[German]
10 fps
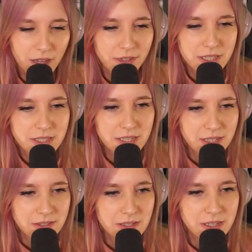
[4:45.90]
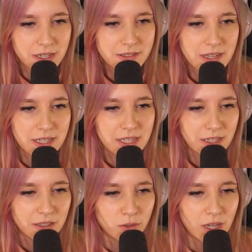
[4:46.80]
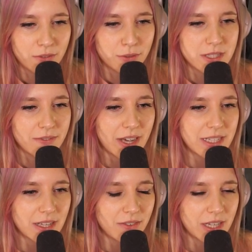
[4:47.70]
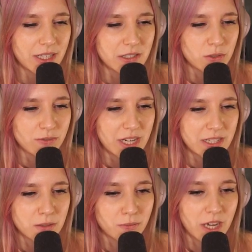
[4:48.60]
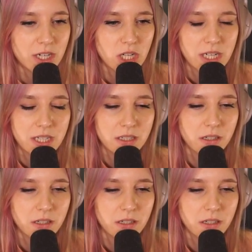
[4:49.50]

Was ist das hier? Saniere 140 weitere Vegetationsfelder zum Freischalten.